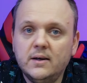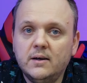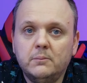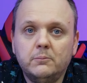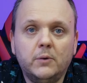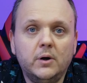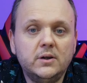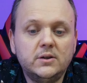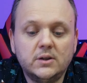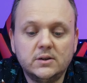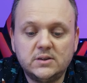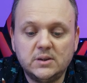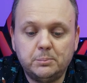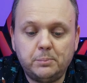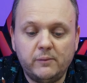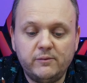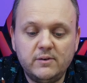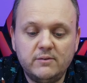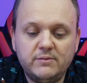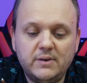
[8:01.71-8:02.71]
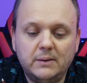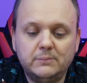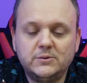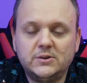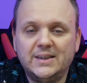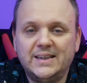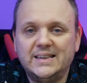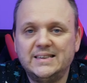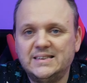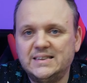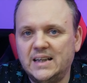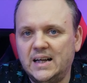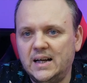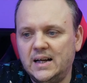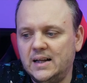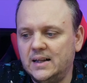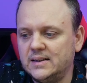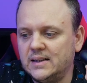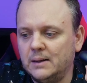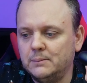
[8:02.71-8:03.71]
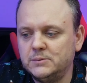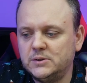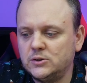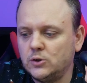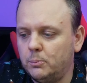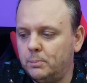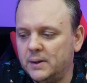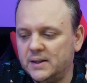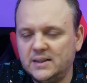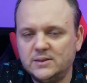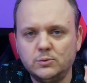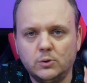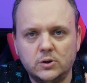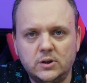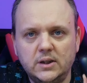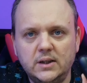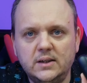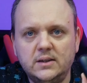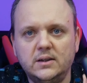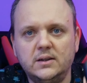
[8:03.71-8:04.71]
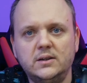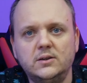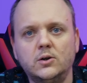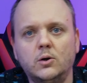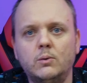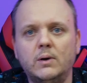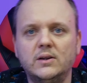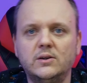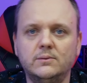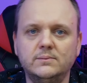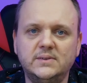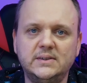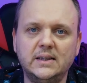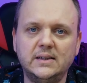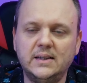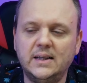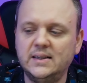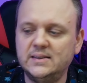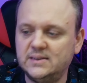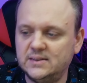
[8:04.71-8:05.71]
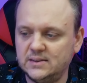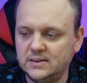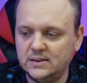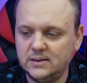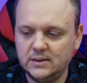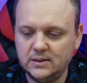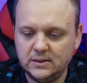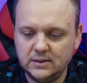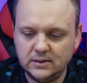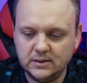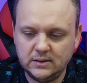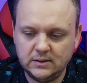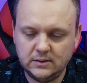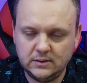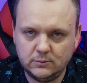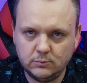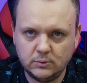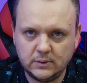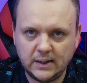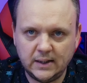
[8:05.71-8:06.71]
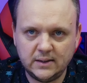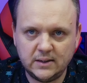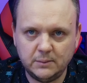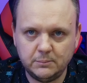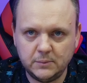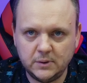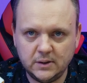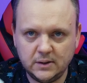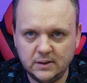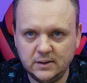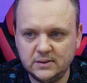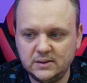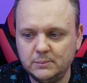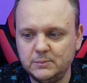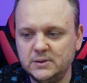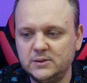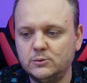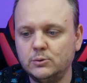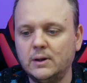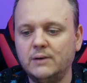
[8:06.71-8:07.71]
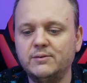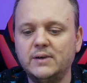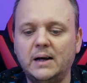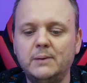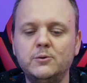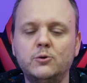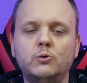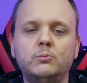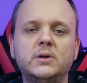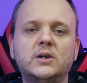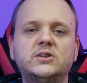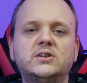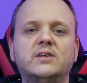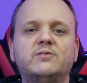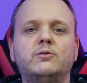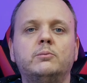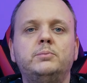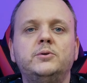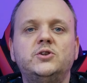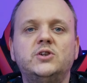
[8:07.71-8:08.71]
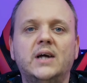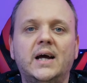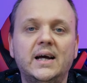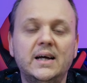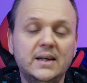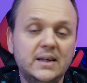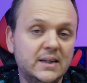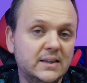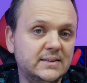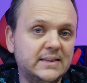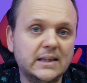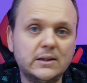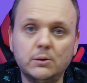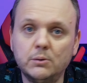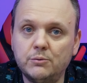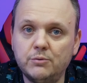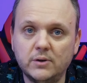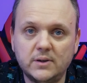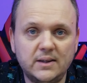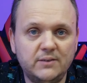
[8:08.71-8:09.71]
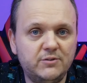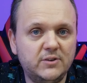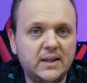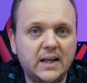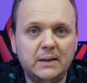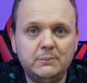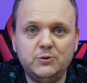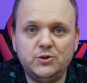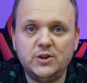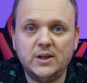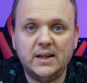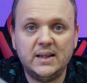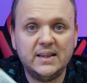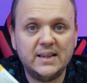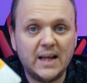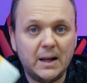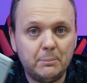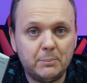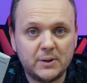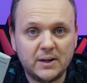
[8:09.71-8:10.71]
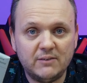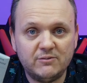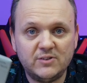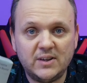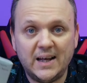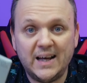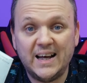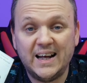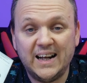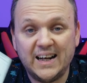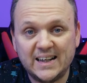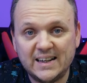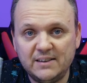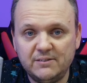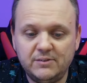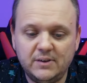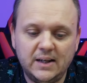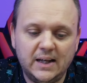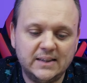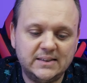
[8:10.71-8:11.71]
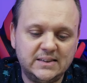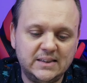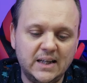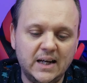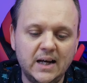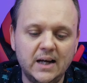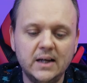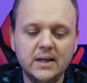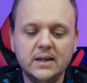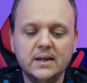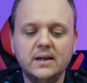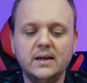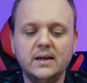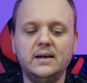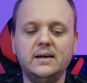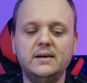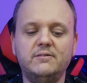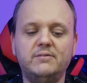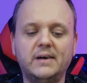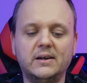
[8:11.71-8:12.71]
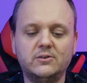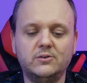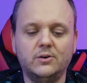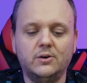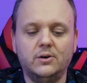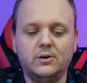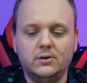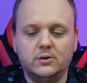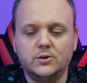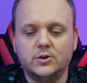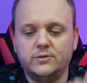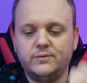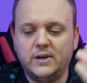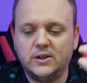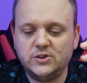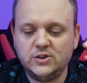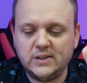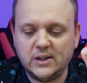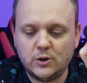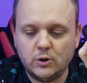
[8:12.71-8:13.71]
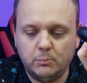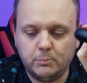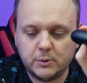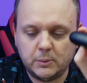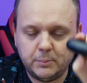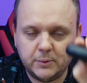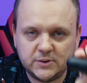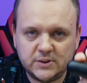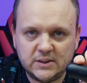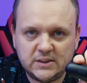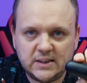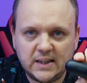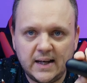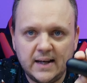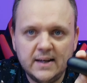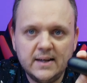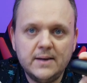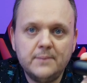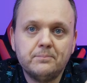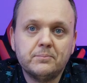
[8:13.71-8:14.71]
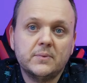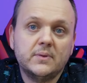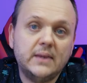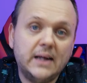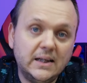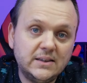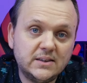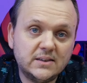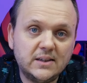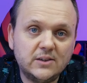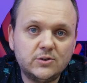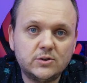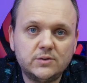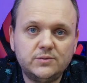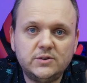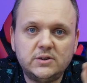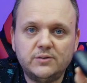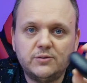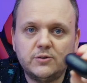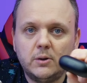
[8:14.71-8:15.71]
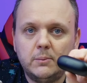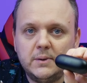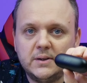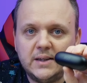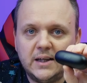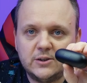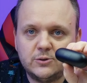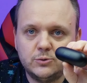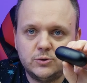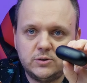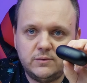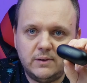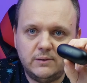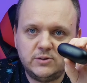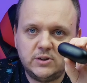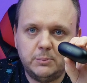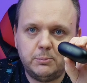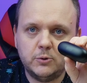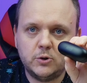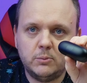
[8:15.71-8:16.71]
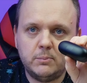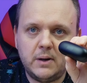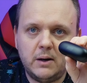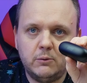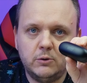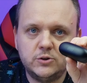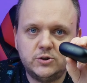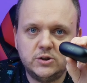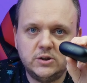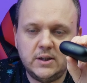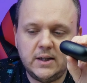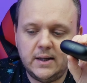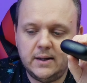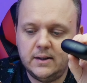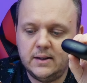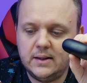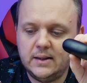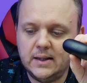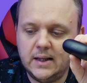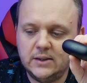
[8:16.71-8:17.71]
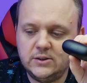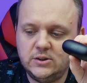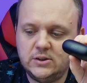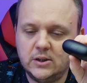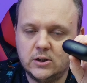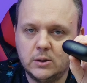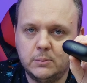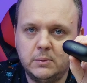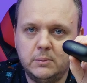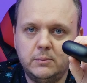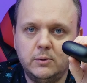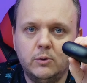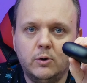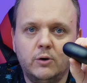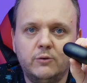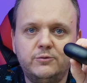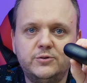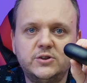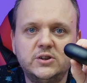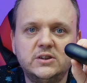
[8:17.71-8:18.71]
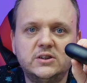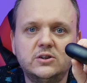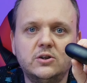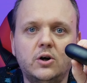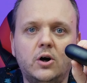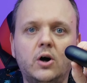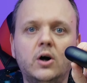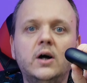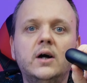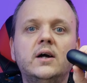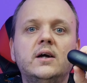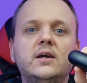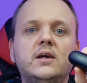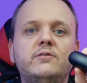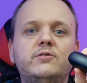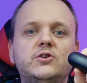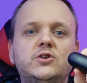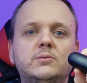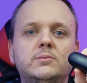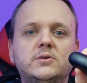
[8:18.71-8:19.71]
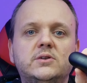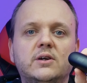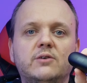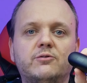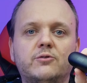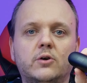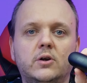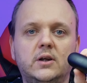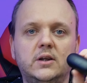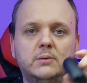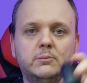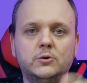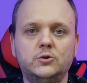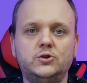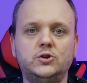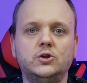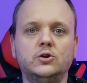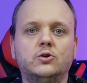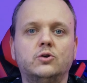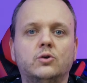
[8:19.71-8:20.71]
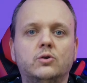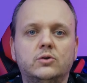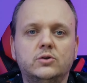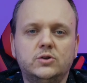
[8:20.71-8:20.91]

Moi drodzy, powiem Wam, że za tam 100 parę złotych, e, dokładną cenę z e, tutaj tym, tymi słuchawkami umieszczę w opisie. Za tą kwotę wydaje mi się naprawdę rewelacja. Warto rozważyć taką propozycję. Dajcie znać oczywiście w komentarzu, czy Wam się podobało, czy nie. Na dzisiaj to by było wszystko i widzimy się w kolejnym odcinku.